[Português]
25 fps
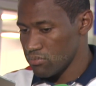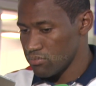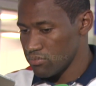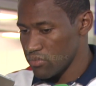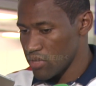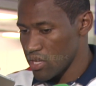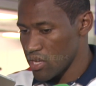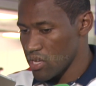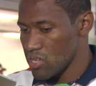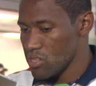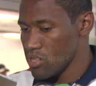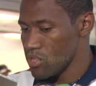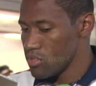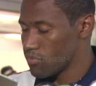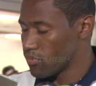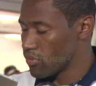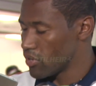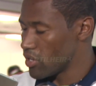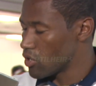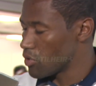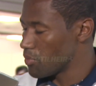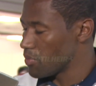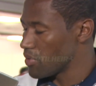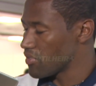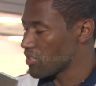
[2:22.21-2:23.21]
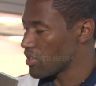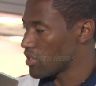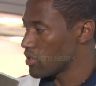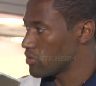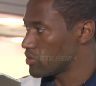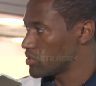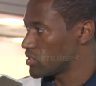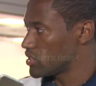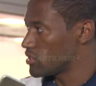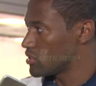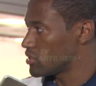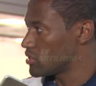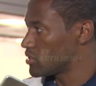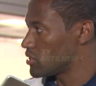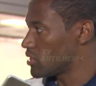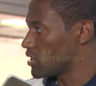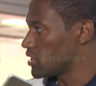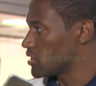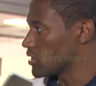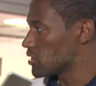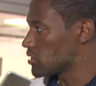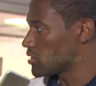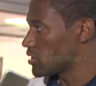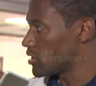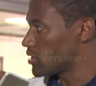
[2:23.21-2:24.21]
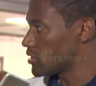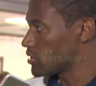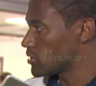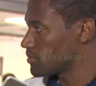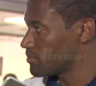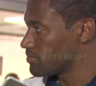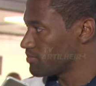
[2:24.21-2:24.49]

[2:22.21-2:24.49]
né, a gente foi compensado com esses 3 a 3